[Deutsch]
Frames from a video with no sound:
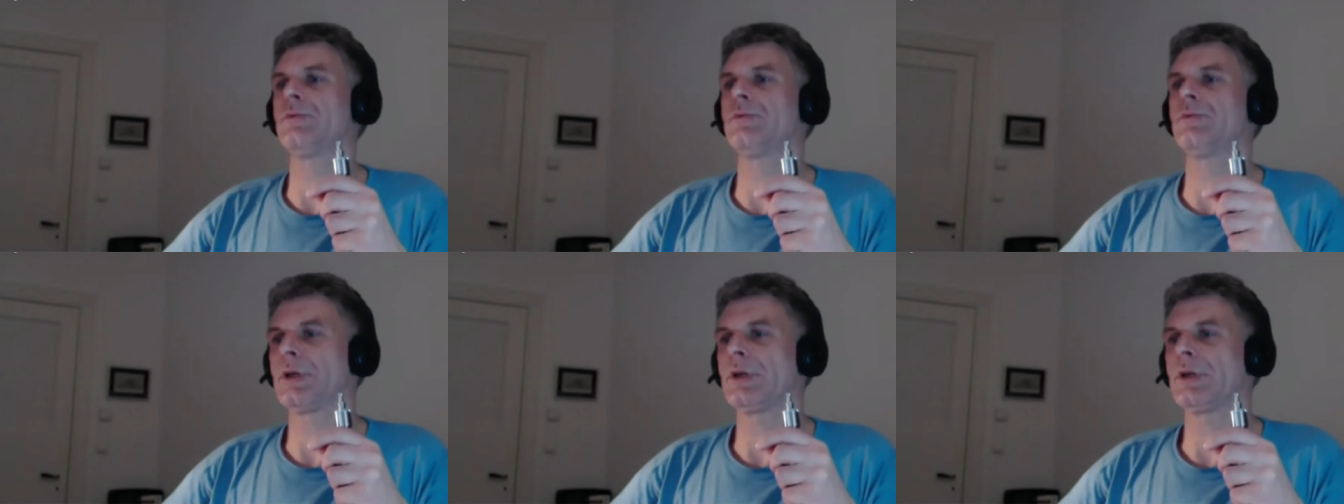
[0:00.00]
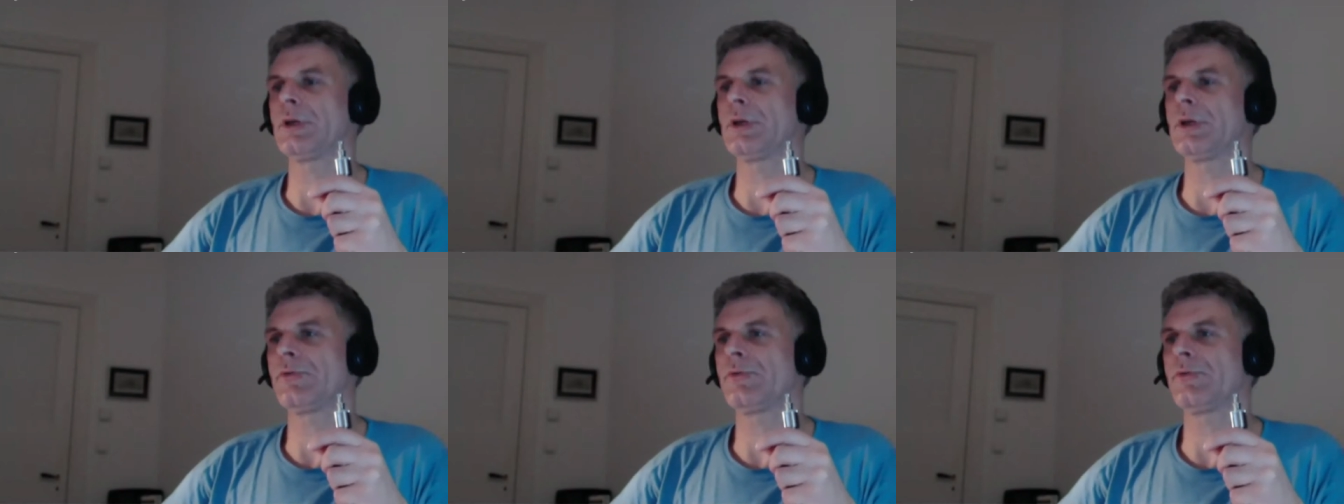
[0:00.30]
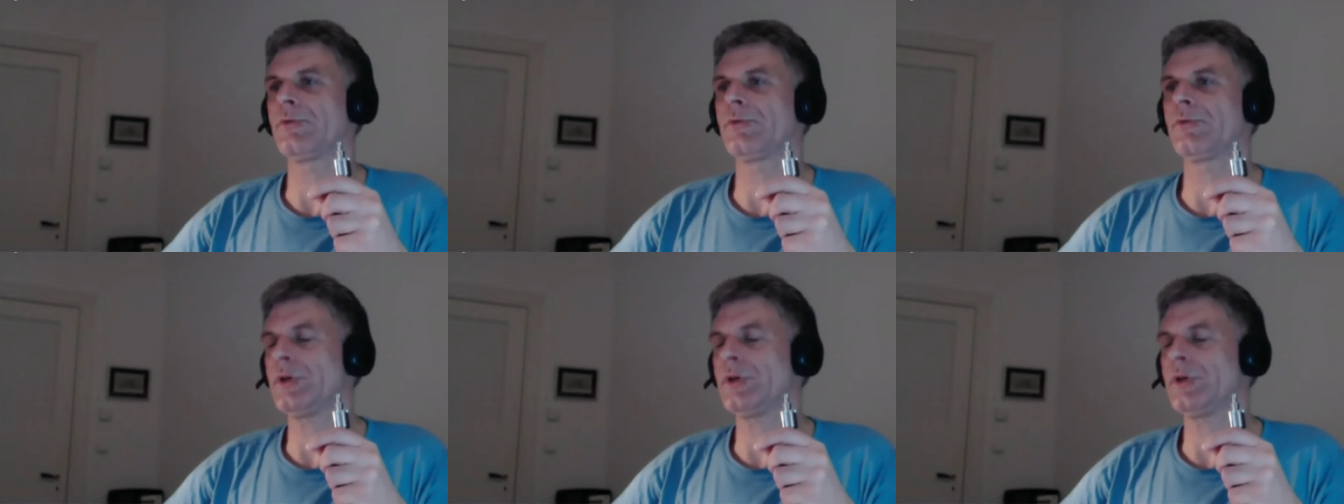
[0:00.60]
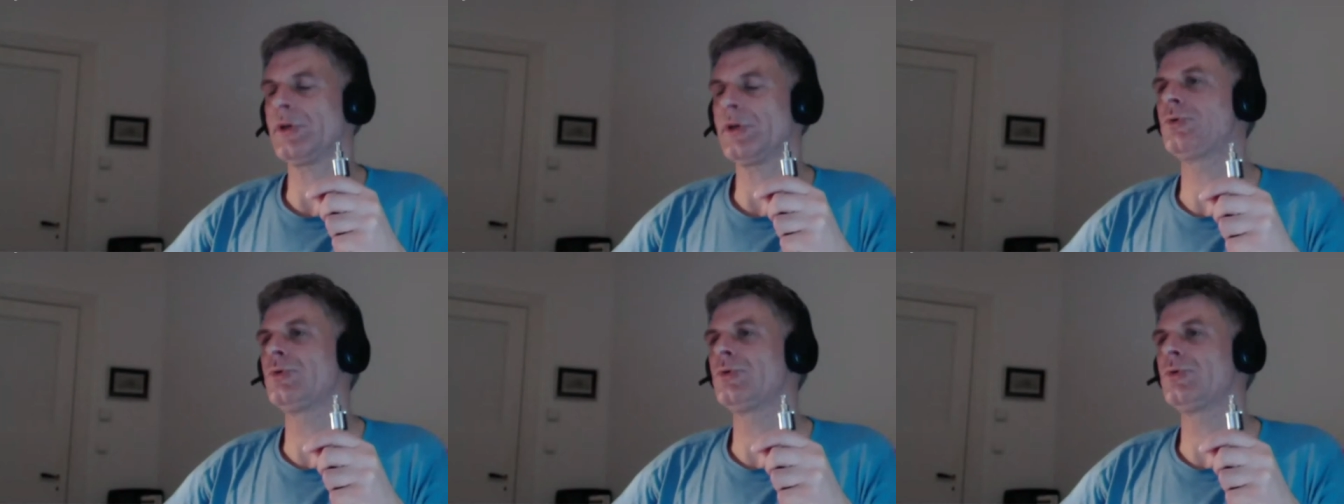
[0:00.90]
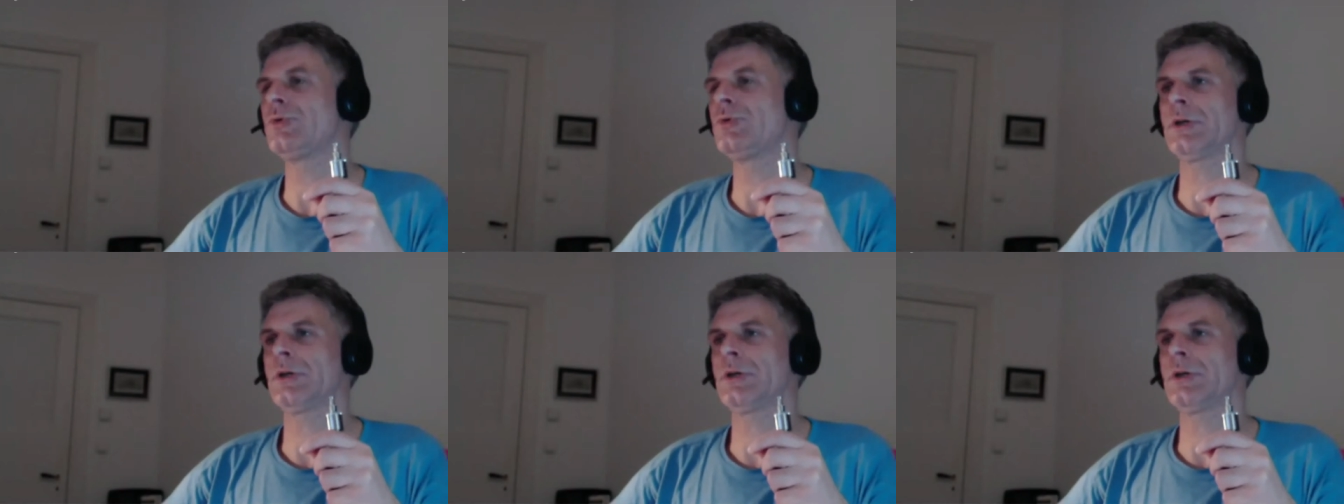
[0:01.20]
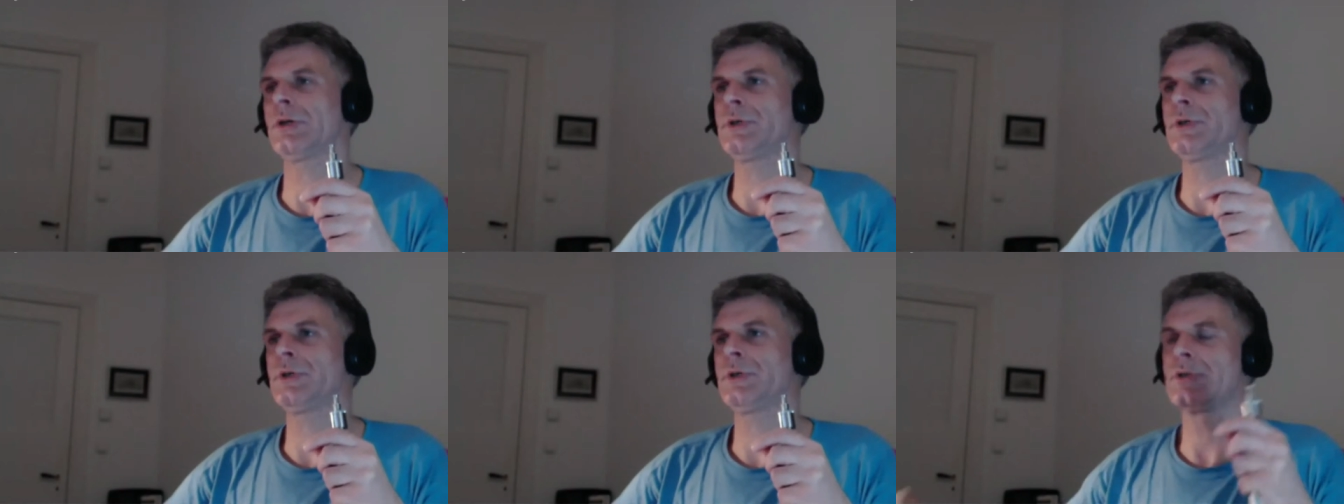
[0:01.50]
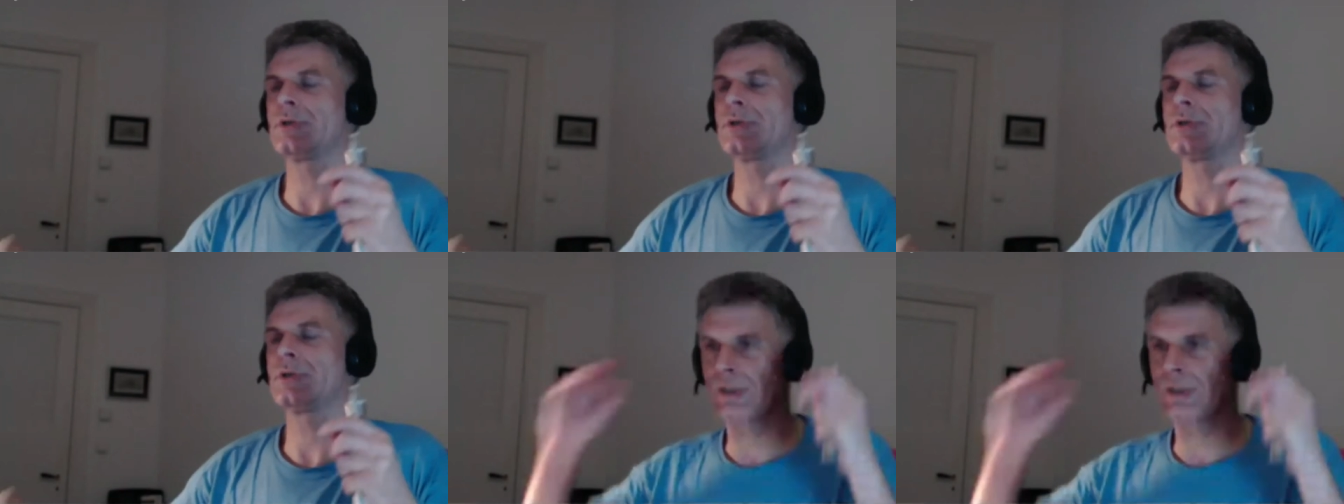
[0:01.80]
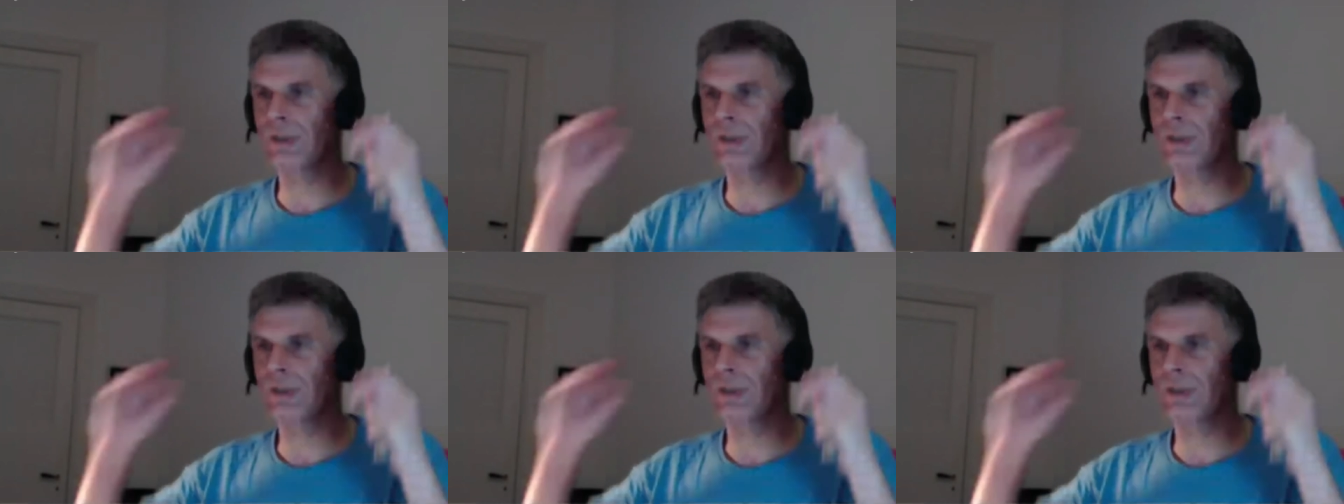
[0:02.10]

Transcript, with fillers: Es war sehr schön da gewesen zu sein.